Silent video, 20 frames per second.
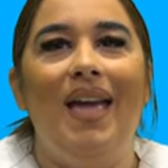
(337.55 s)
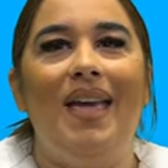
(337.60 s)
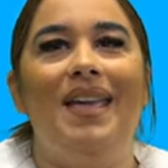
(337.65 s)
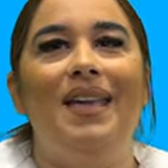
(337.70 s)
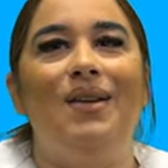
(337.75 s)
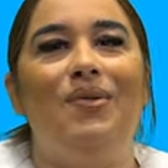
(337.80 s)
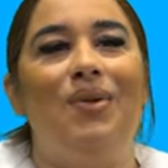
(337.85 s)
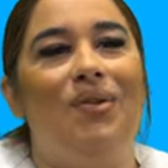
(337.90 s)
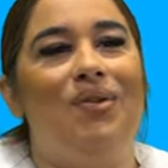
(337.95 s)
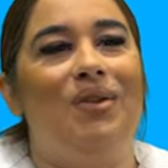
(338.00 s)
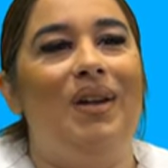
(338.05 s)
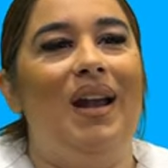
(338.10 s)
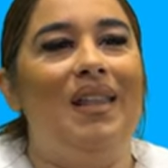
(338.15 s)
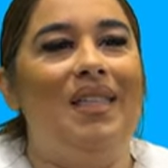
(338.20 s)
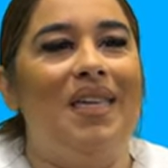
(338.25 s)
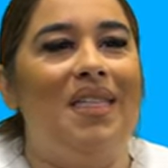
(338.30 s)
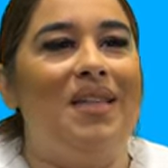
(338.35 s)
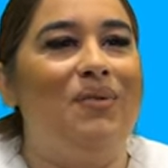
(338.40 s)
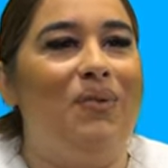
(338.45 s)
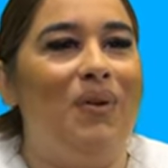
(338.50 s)
y cuando era
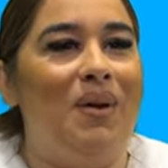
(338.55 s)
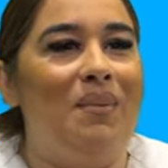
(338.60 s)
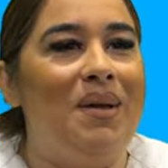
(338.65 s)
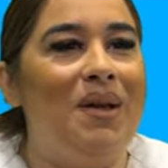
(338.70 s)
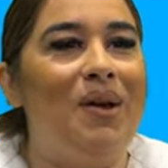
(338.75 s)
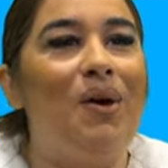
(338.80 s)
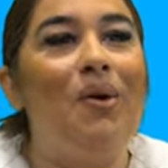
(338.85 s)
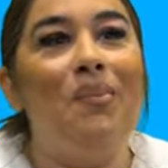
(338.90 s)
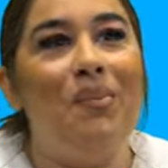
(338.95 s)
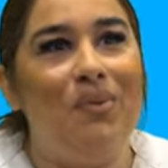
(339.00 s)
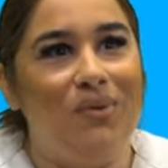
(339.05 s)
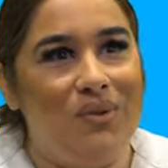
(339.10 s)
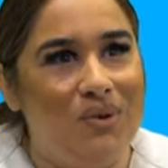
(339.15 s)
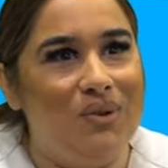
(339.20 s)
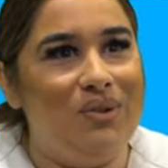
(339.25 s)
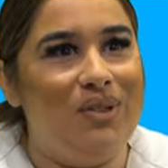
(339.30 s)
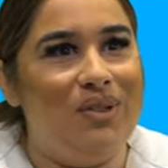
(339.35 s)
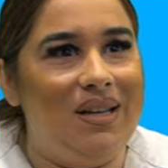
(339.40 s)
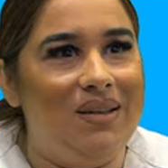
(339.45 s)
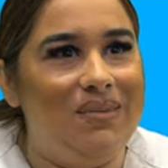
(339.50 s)
el día del flamenco, pues
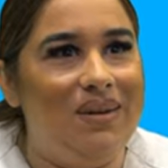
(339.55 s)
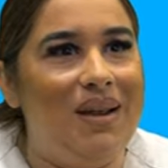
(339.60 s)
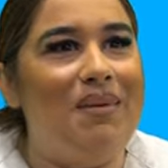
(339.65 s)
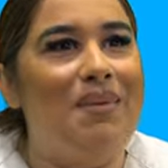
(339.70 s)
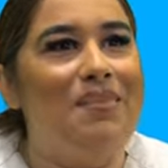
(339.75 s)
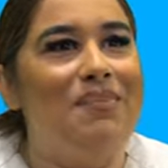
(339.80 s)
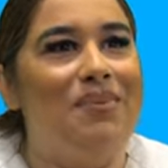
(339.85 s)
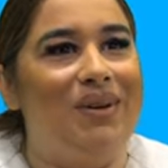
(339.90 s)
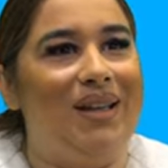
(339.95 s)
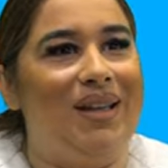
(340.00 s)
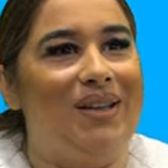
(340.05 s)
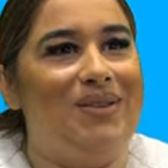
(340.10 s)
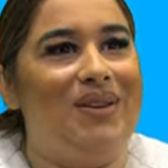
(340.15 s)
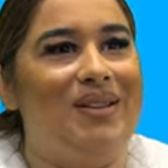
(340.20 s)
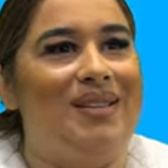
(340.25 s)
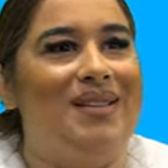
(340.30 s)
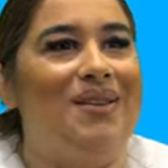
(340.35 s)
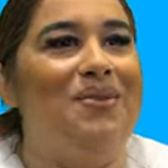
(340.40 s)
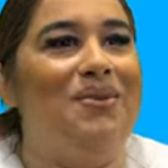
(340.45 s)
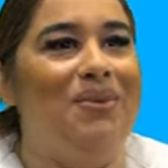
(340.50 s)
yo lo celebraban porque yo
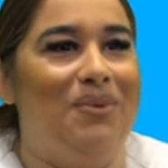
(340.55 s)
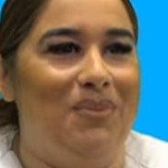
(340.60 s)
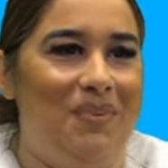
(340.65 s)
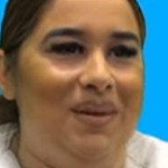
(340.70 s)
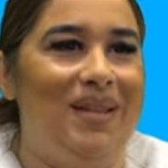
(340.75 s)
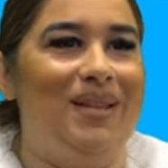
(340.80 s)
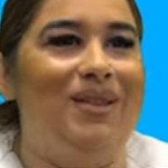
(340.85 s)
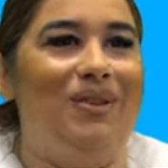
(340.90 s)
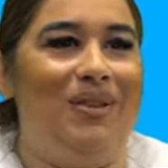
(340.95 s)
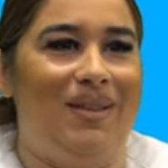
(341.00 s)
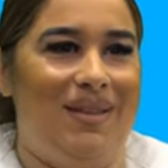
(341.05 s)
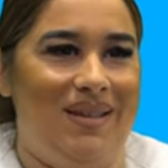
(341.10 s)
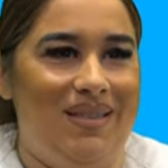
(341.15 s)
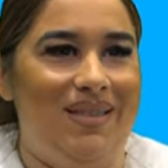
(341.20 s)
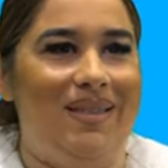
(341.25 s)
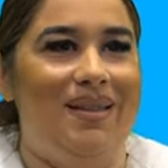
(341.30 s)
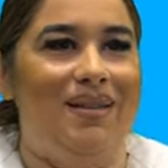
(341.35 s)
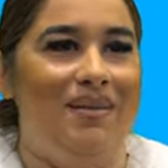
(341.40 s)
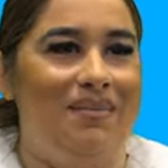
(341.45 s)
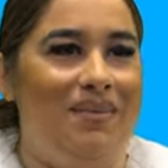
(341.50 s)
hacía un grupito
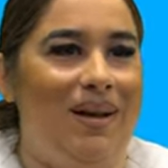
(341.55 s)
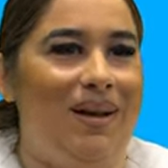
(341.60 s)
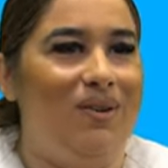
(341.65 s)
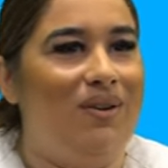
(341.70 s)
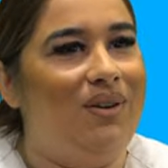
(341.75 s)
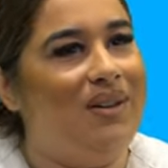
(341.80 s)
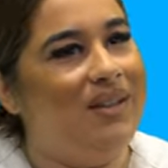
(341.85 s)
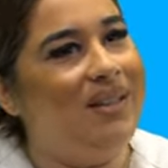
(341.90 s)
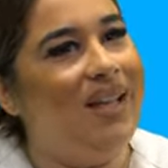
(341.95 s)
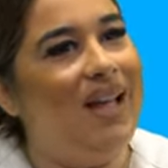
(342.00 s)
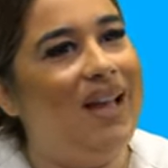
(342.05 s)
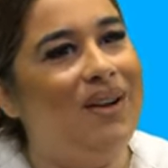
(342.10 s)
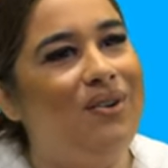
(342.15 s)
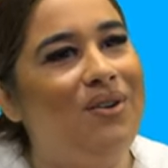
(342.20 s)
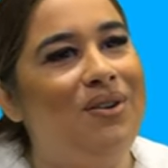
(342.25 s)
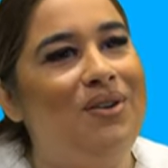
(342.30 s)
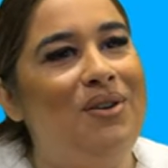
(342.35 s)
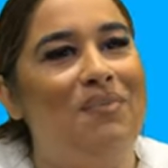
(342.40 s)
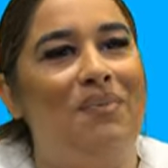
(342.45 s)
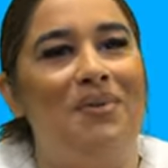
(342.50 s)
de, varios
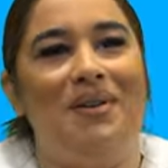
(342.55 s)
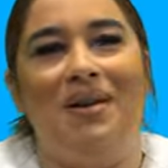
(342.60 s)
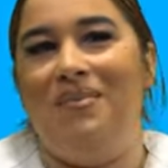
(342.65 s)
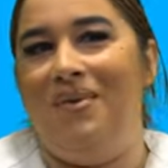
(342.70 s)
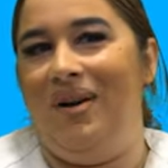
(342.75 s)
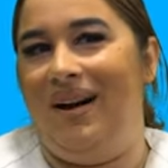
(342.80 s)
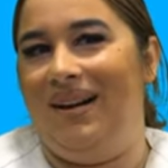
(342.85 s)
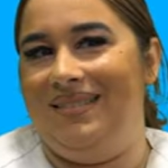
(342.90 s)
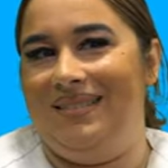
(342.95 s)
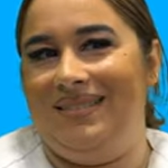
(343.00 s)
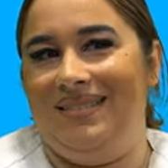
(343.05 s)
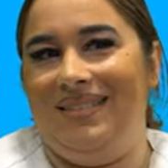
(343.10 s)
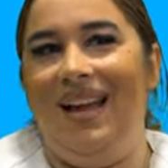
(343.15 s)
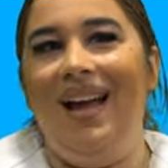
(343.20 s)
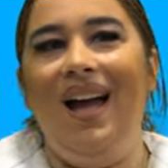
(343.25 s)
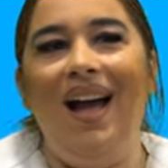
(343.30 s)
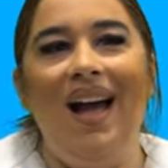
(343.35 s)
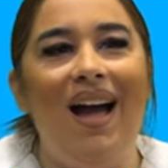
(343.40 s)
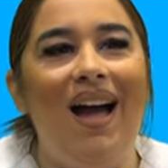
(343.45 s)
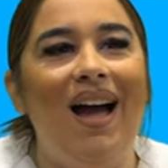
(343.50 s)
gitanos y nos poníamos a
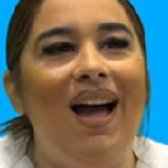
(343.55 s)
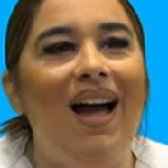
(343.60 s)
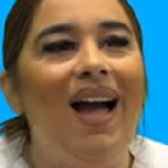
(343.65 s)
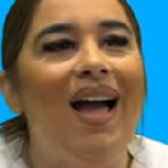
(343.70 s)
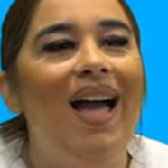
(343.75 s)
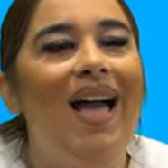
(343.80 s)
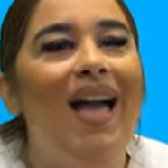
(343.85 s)
cantar.